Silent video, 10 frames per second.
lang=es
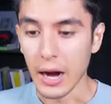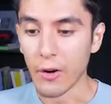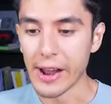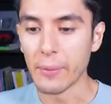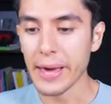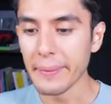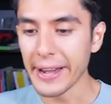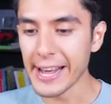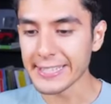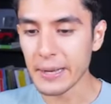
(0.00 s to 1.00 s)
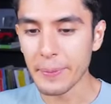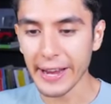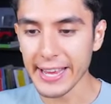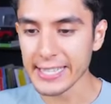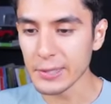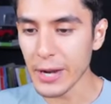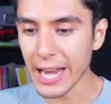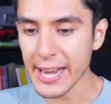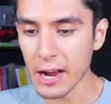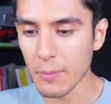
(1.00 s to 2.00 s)
Ahora voy a abrir este para que ya sea una
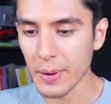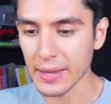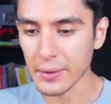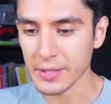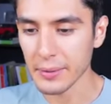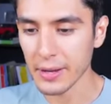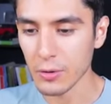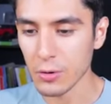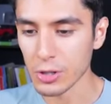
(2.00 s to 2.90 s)
línea completa. Vamos a ver, un